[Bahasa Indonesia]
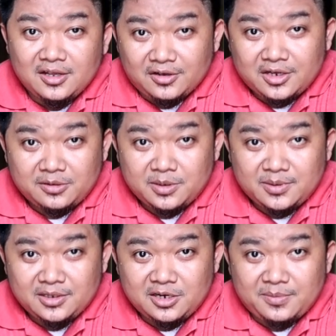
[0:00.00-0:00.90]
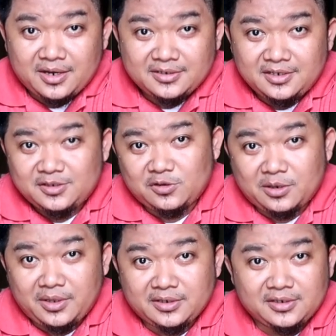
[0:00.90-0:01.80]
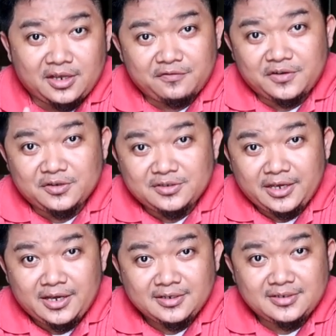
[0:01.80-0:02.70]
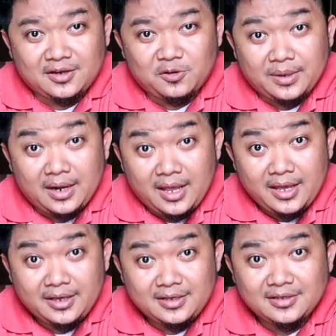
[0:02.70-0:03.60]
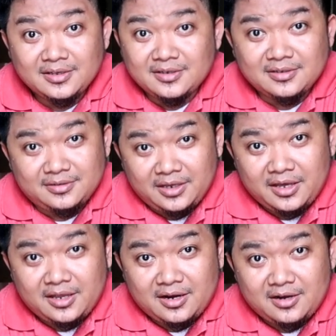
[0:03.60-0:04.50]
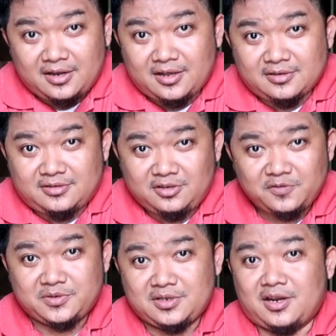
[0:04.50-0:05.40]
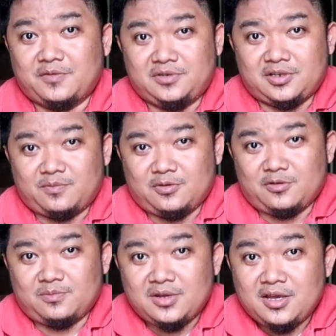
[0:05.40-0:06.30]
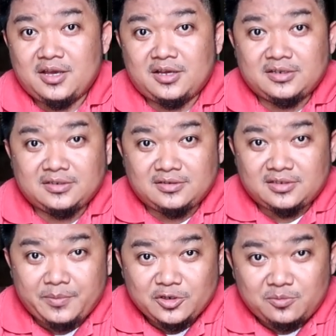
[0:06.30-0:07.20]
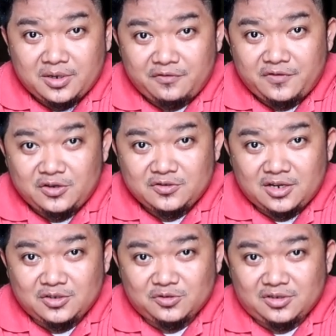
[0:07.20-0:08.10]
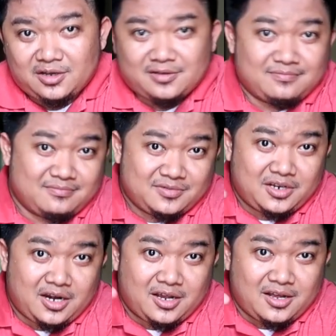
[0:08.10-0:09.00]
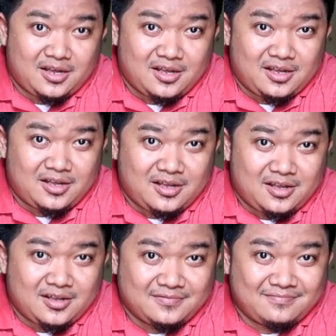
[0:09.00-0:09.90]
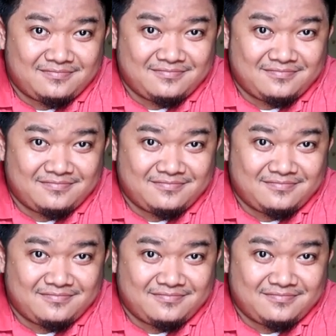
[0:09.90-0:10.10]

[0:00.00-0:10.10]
Oke teman-teman, terima kasih sudah menyaksikan video saya. Jangan lupa like, share, dan subscribe jika belum. Sampai jumpa di video selanjutnya. Dadah!